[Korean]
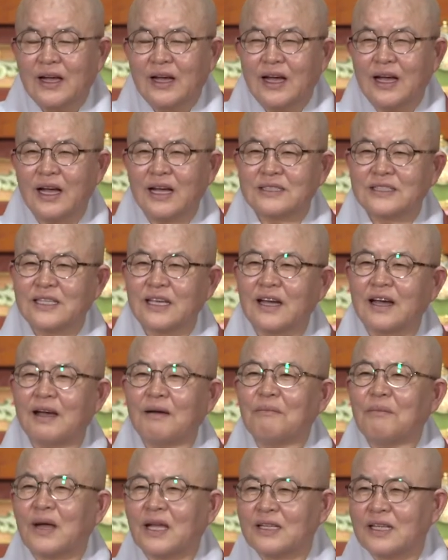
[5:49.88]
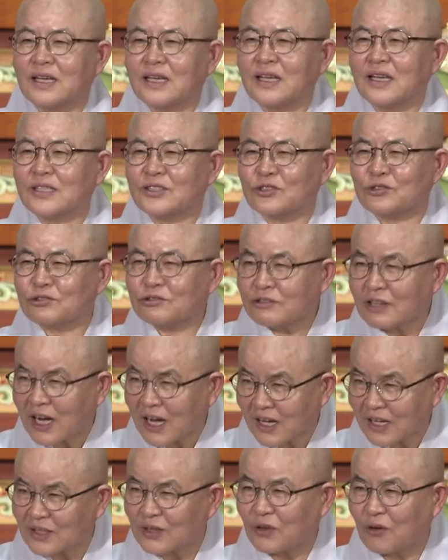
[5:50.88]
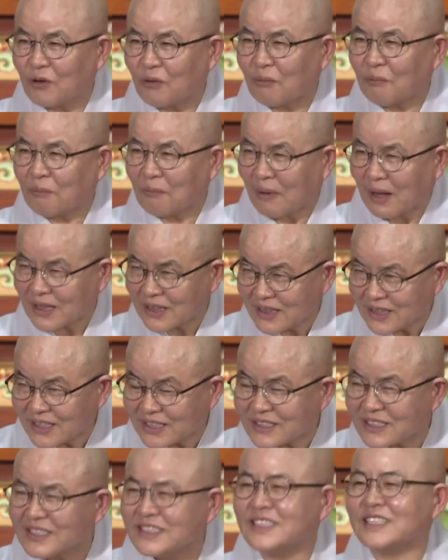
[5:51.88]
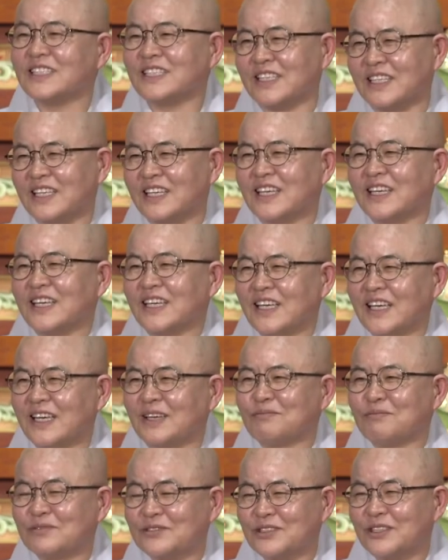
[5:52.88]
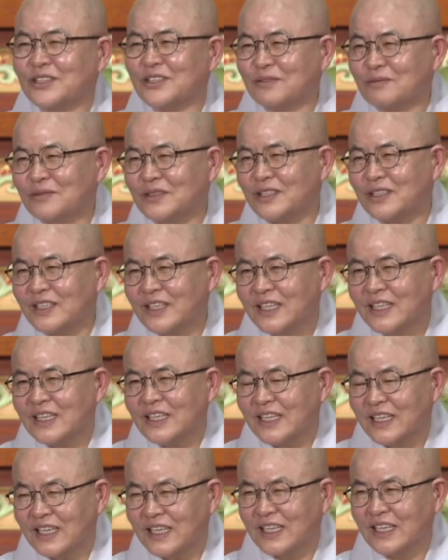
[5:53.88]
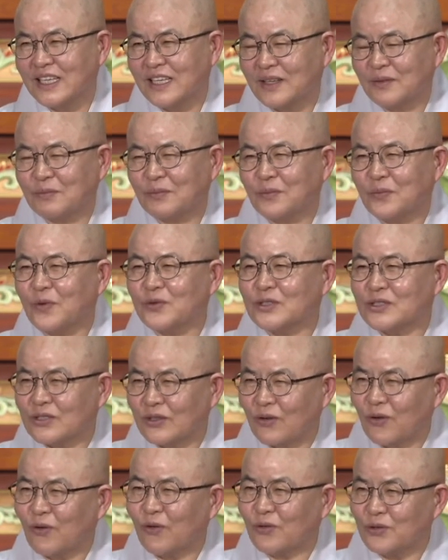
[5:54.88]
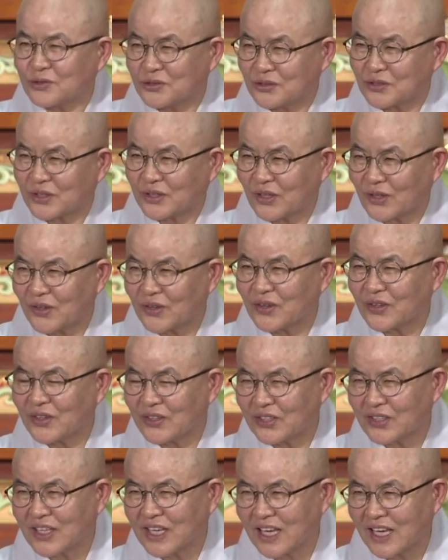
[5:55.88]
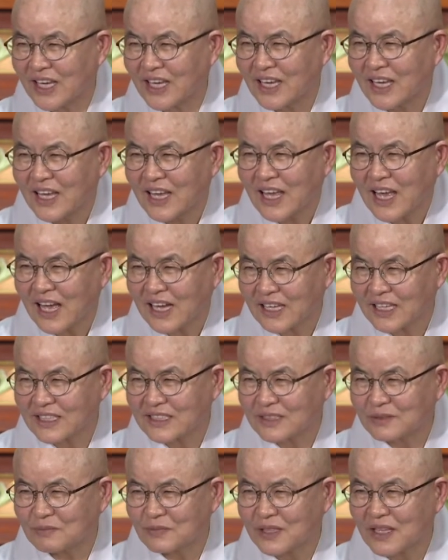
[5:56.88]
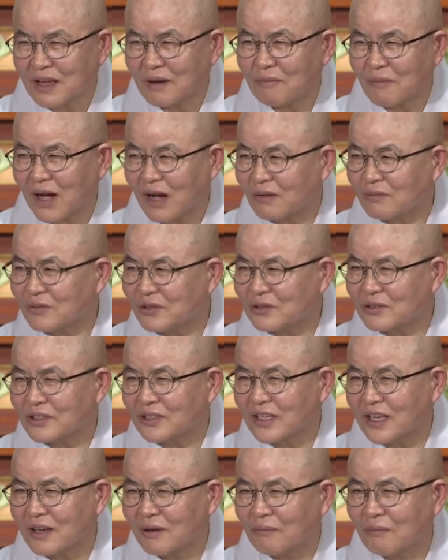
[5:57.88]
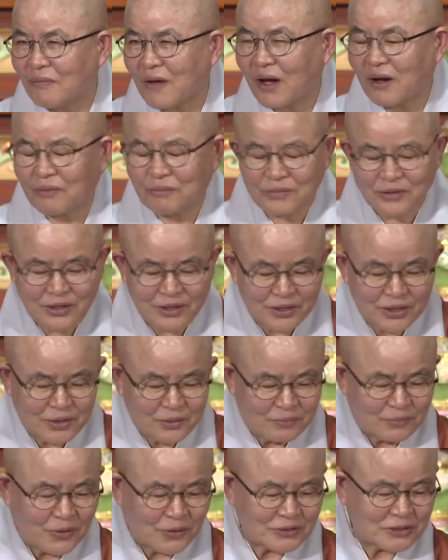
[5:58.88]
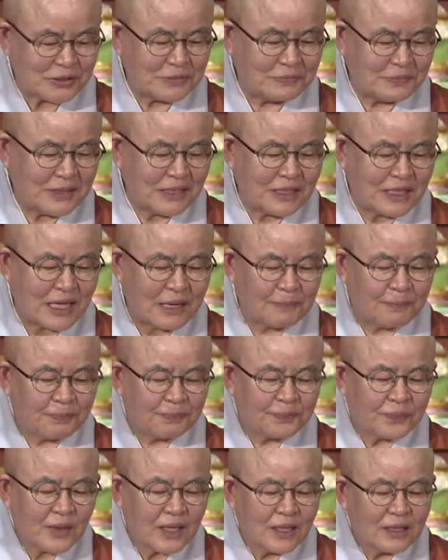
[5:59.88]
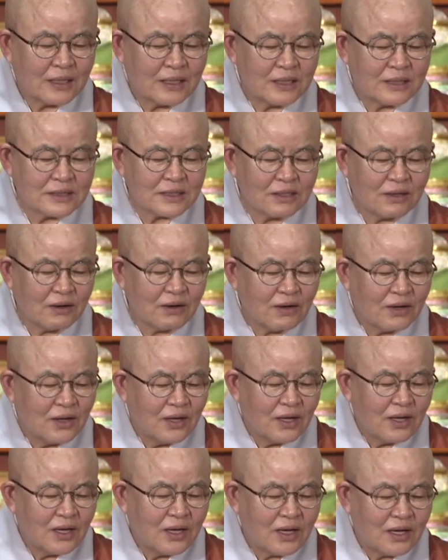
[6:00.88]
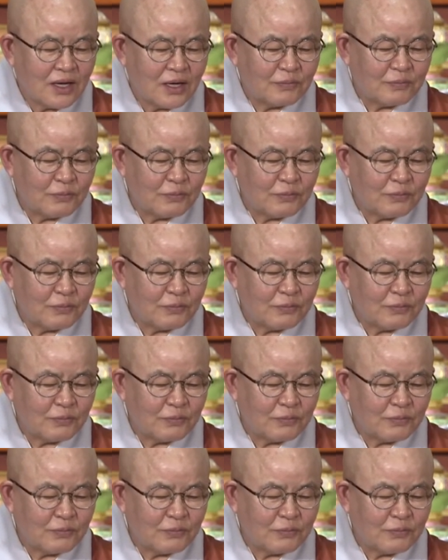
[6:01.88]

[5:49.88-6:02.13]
아 제가 만약에 출가해도 반드시 예, 부처님을 예, 모시고 올 수 있도록 그렇게 하겠습니다. 마음으로 그렇게 마음을 먹습니다. 그래서 어,